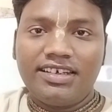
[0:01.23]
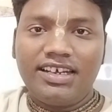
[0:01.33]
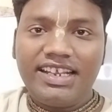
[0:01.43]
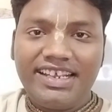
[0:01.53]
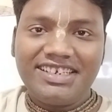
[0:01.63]

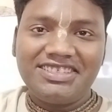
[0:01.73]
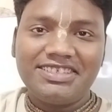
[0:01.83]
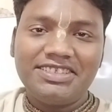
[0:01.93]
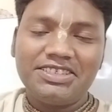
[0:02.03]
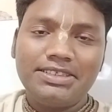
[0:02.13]
হরে
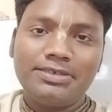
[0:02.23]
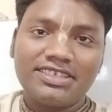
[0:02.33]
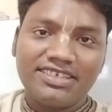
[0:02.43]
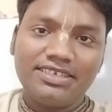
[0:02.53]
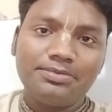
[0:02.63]
কৃষ্ণ সেতু
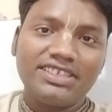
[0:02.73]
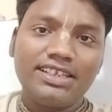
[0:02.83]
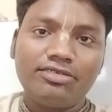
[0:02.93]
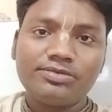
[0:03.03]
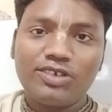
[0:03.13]
ভক্তগণ
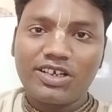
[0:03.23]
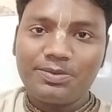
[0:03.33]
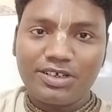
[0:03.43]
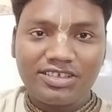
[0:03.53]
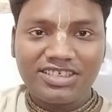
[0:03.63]
বৃন্দাবন
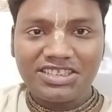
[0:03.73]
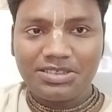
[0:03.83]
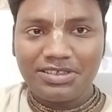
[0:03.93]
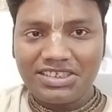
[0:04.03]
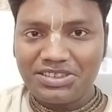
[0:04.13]
ব্লগের পক্ষ থেকে
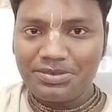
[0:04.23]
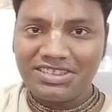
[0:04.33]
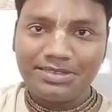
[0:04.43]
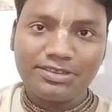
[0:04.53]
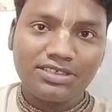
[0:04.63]
সবাইকে
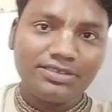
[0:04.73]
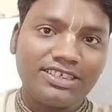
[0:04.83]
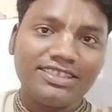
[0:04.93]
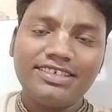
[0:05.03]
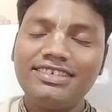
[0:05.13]
শুভেচ্ছা এবং
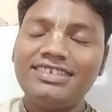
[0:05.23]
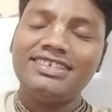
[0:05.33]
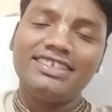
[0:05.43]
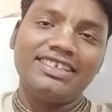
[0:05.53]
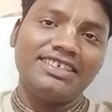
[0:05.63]
অভিনন্দন
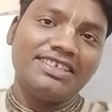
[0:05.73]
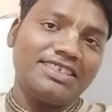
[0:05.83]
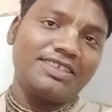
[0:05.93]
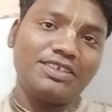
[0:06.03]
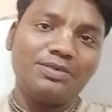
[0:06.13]

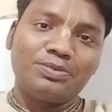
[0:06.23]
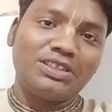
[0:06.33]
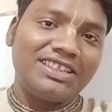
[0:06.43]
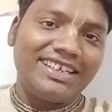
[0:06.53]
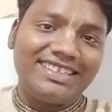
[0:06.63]
তো
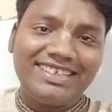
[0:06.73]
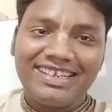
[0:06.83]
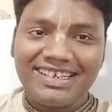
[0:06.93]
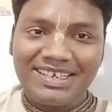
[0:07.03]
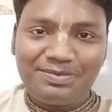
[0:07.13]
প্রত্যেক
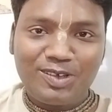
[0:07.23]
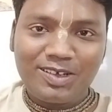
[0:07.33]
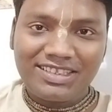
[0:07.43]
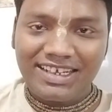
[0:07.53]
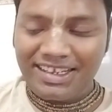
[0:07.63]
দিনের একটি
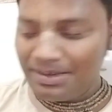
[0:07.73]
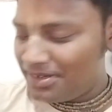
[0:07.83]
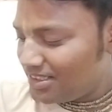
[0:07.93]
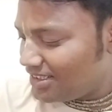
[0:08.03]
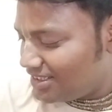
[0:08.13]
ব্লগ থাকে
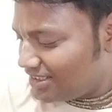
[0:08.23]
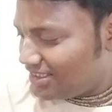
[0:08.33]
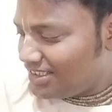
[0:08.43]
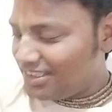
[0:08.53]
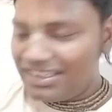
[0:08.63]
আমার
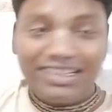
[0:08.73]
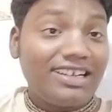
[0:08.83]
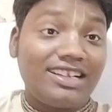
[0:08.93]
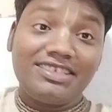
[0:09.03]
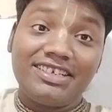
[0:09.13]

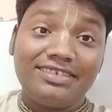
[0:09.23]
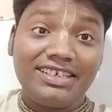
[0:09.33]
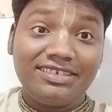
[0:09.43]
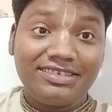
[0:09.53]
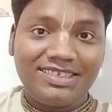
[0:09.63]
আজকেরও
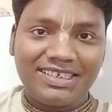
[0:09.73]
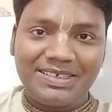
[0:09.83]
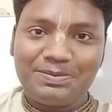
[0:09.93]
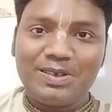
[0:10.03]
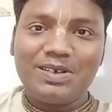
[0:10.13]
এটি হচ্ছে
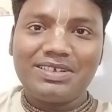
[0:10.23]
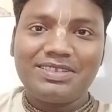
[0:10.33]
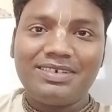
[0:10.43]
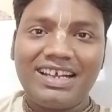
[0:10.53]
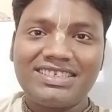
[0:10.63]
একটি ব্লগ
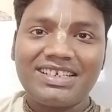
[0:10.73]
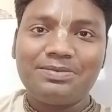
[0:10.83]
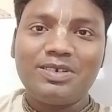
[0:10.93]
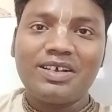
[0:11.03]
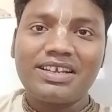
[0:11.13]
তো আজকের
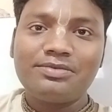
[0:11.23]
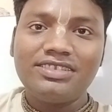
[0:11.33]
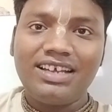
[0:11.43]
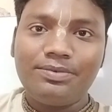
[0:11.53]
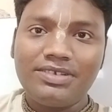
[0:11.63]
ব্লগের
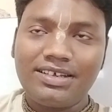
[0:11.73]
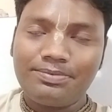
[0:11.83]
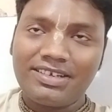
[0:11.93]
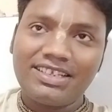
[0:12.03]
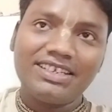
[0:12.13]
মধ্যে আমি
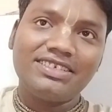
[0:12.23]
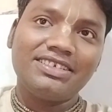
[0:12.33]
আপনাদের